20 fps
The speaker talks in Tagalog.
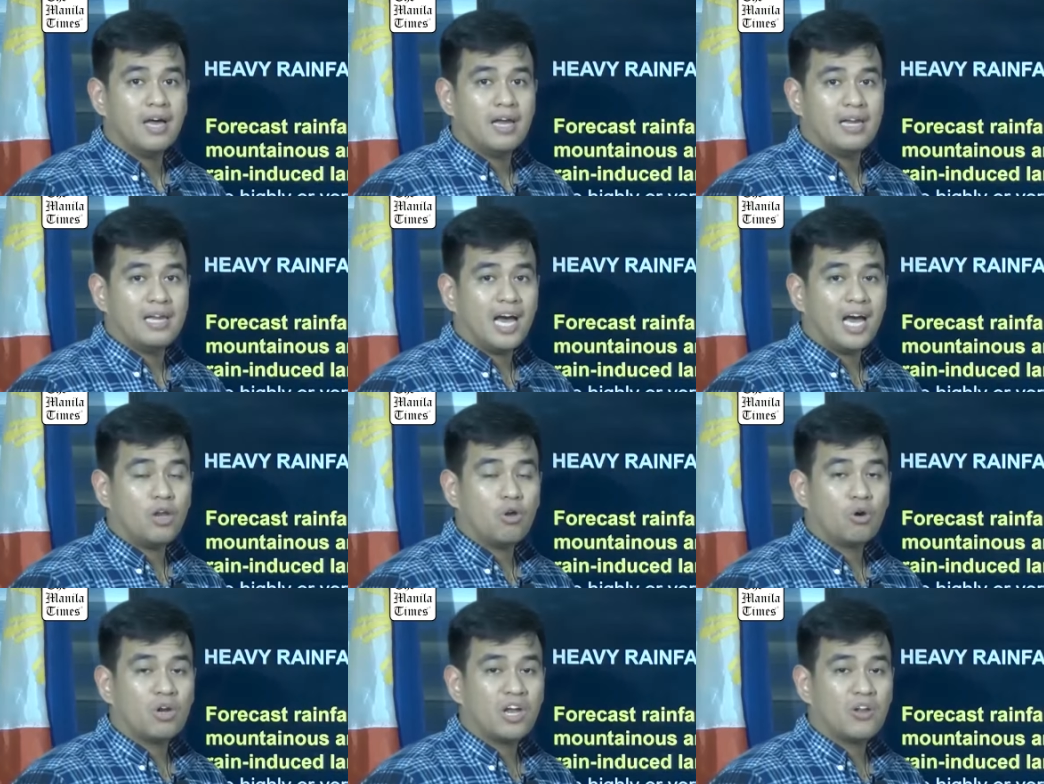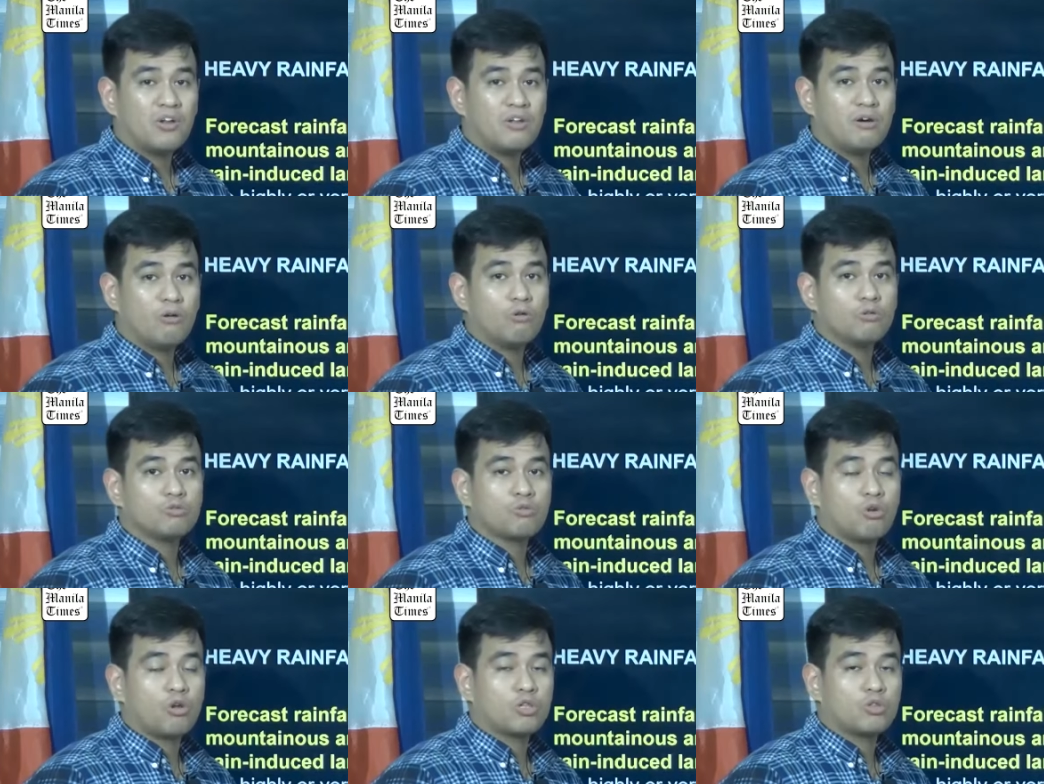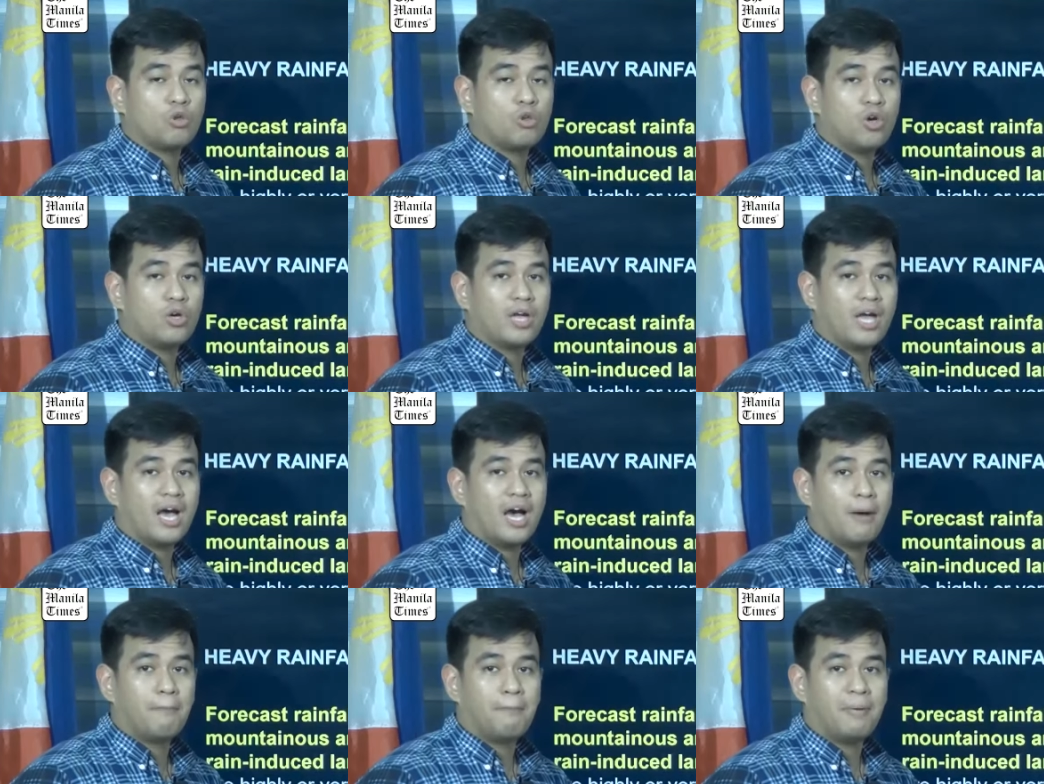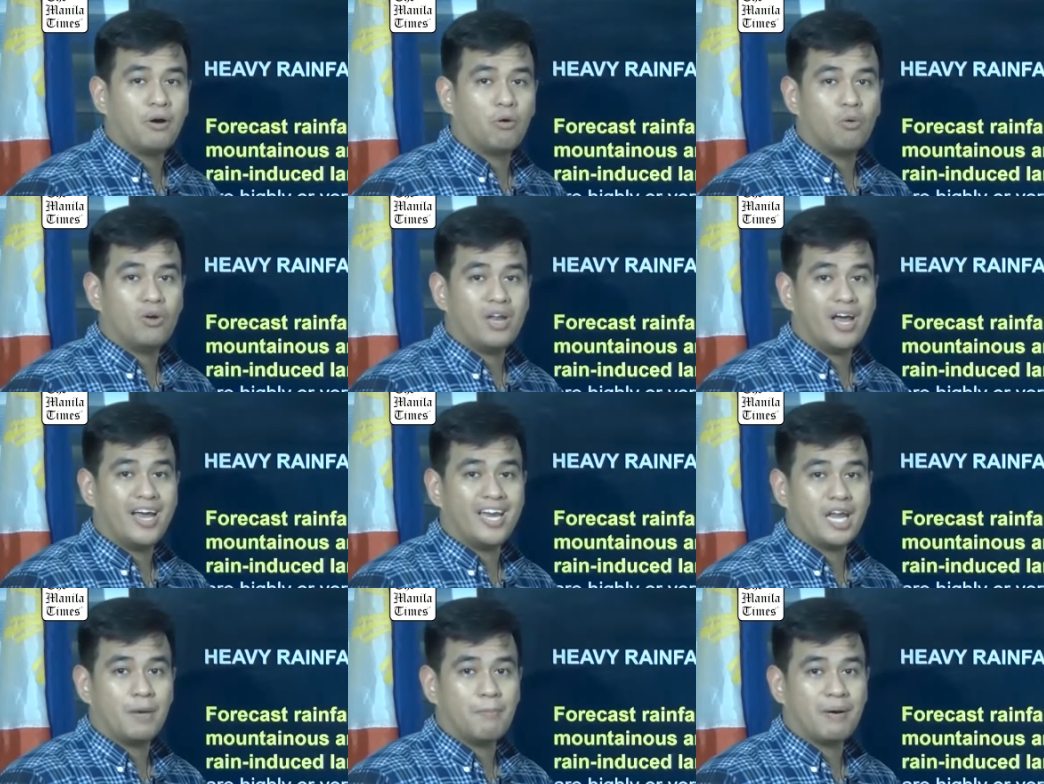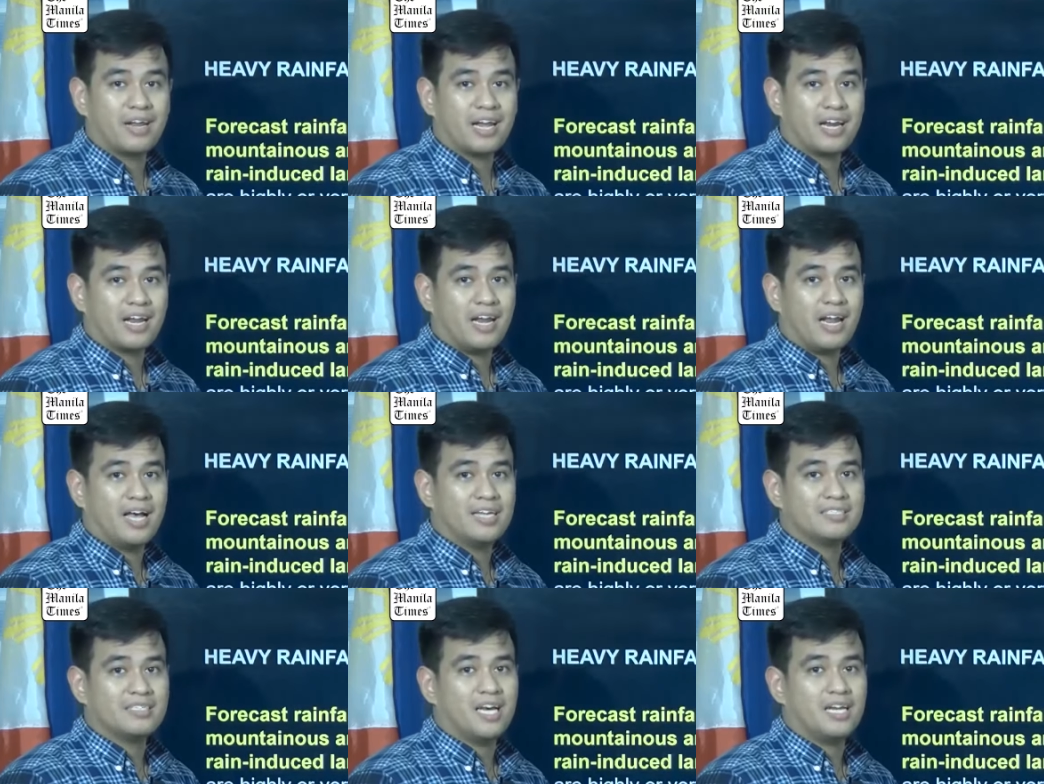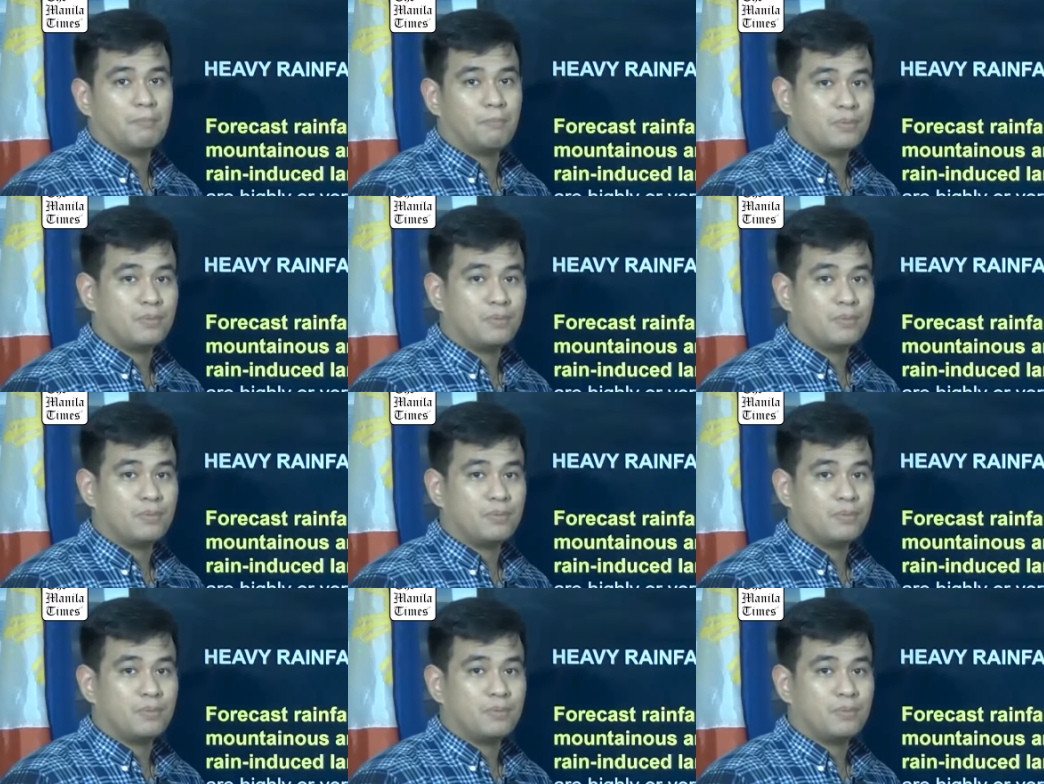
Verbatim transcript: lalong-lalo na kung tuloy-tuloy ang pag-ulan na mararanasan.